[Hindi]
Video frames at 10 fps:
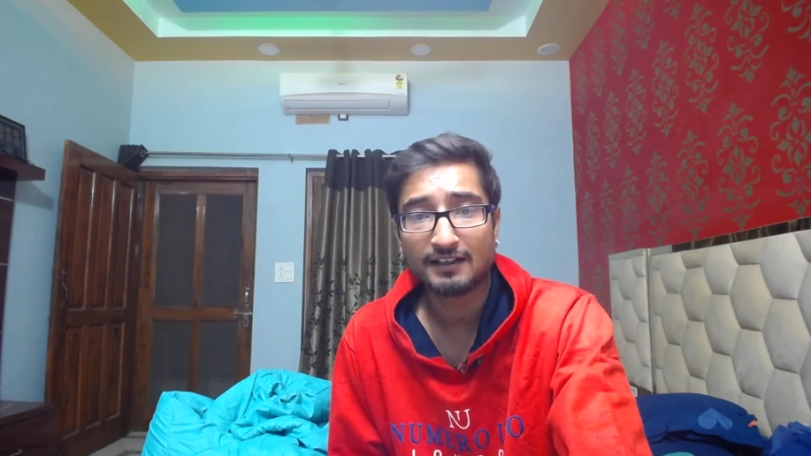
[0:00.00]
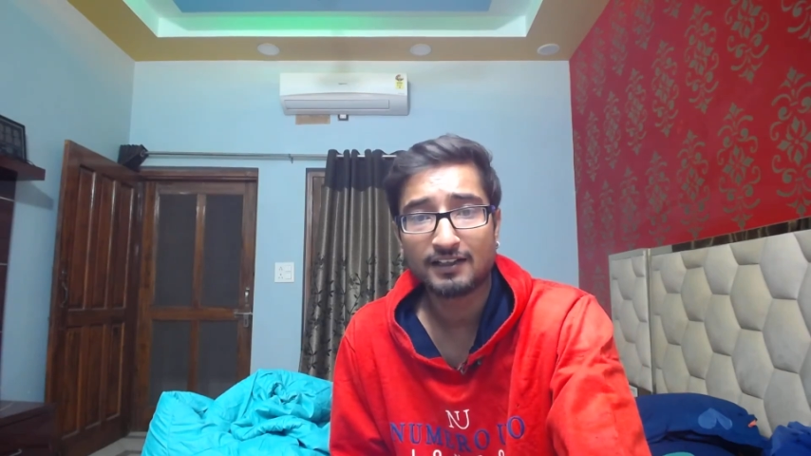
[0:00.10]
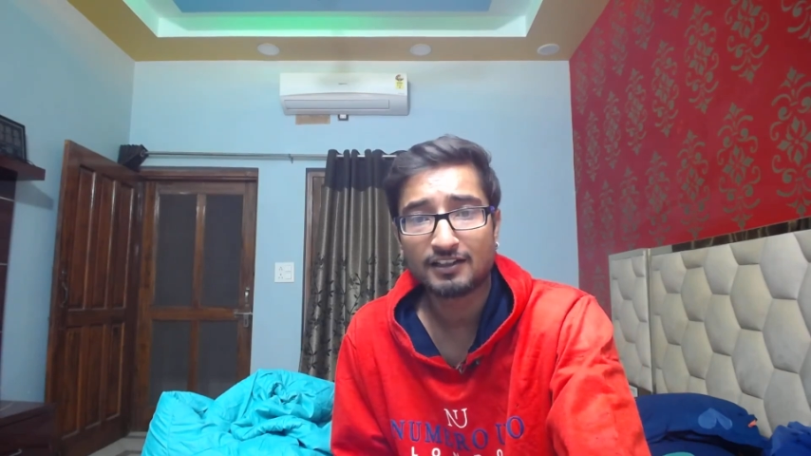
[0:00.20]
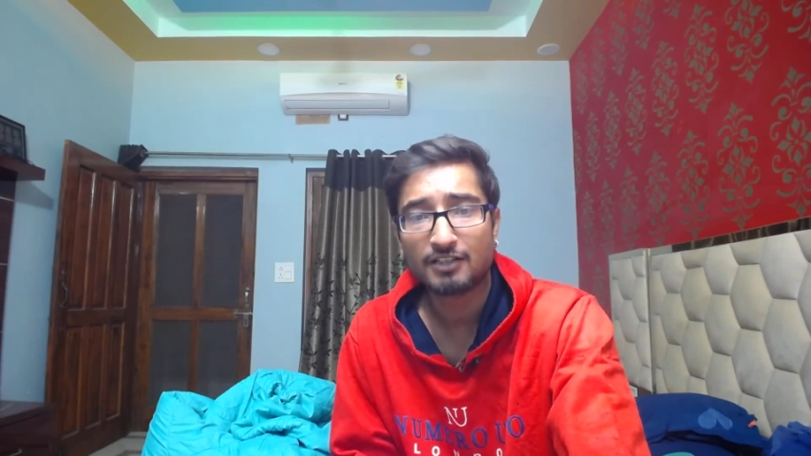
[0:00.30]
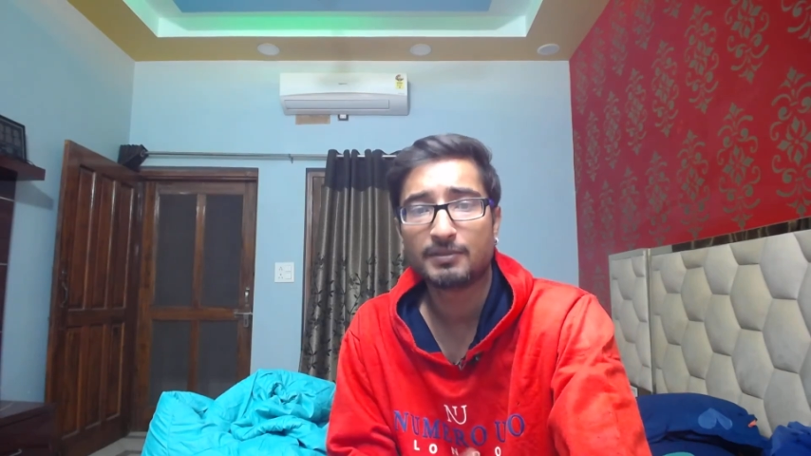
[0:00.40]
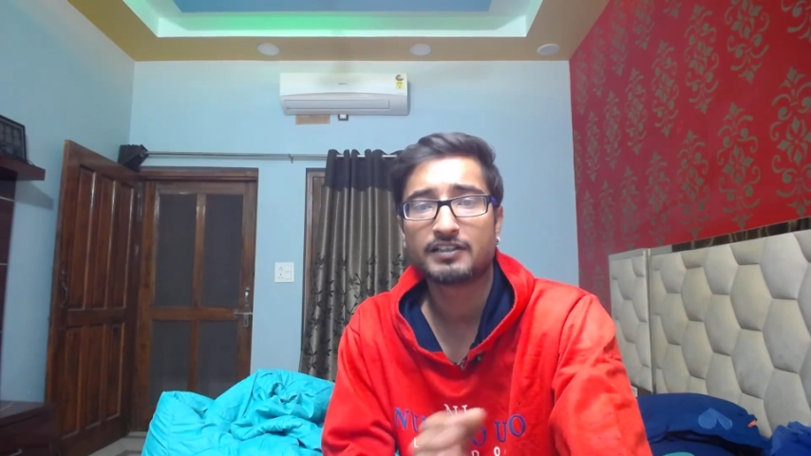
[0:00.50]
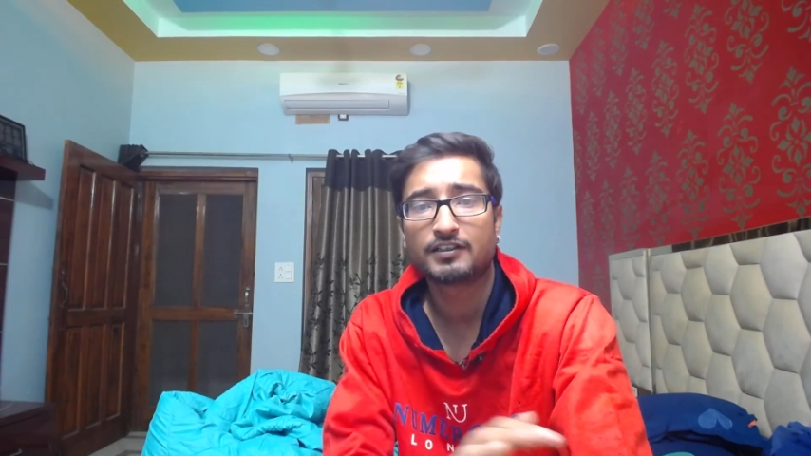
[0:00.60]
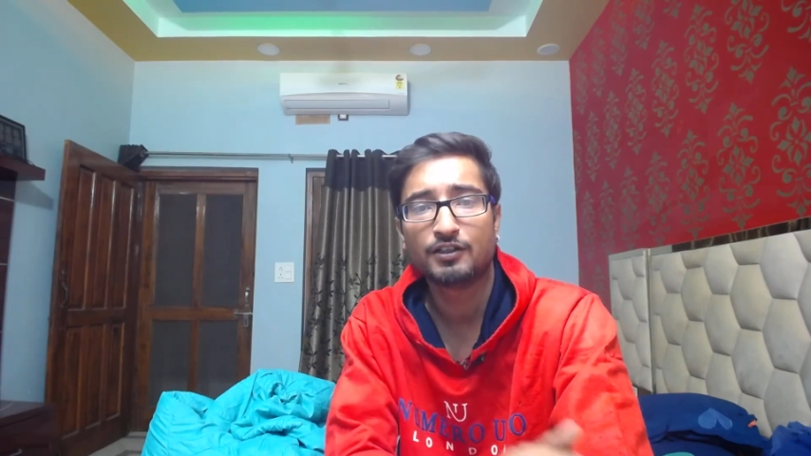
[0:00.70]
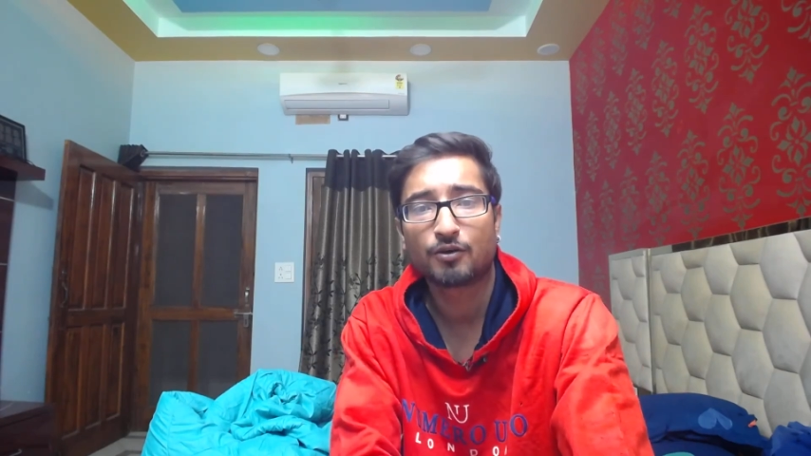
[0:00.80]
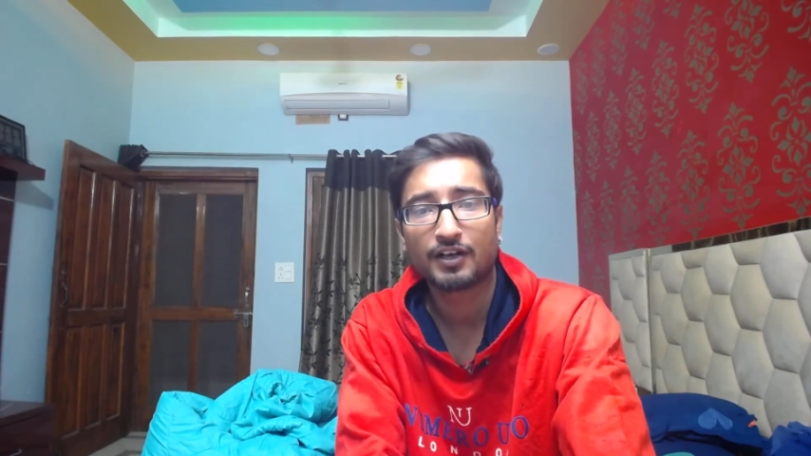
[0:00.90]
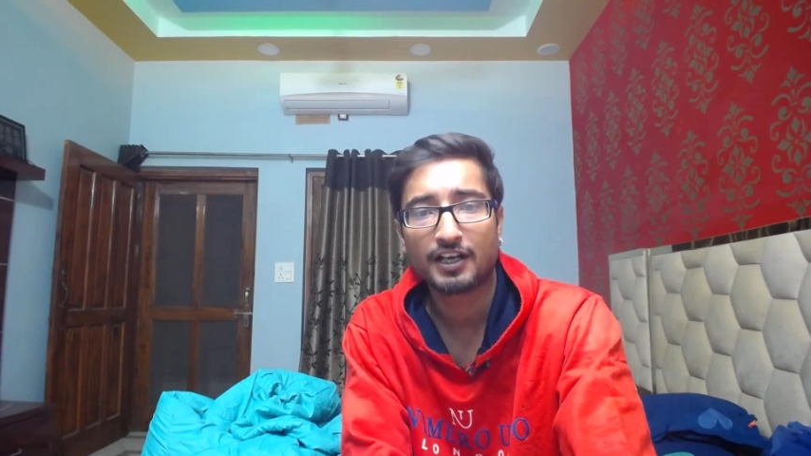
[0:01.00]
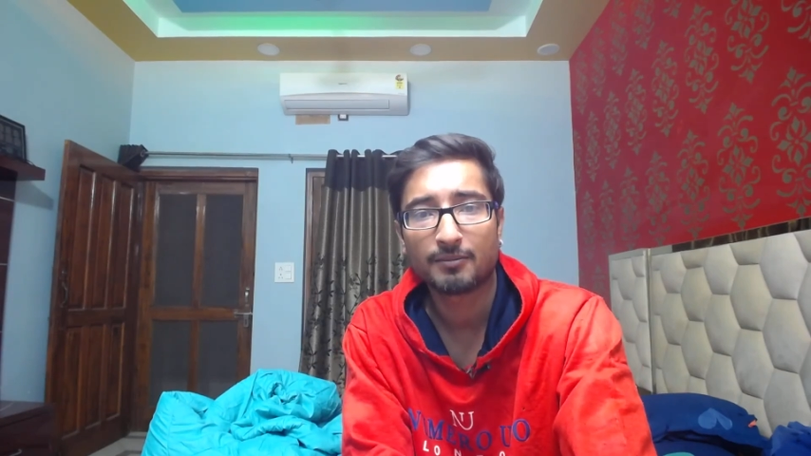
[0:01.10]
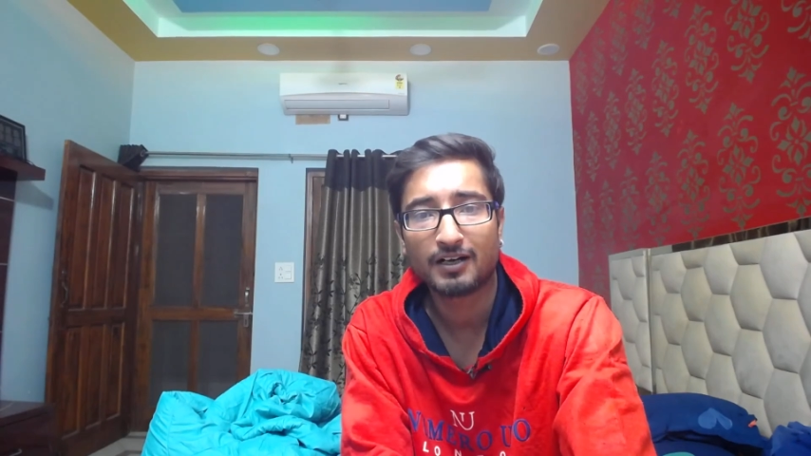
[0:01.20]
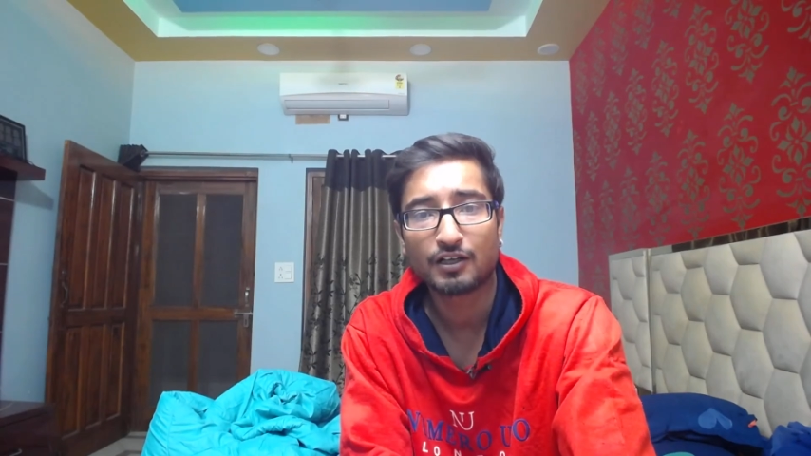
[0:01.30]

इतनी बेजती होने के बाद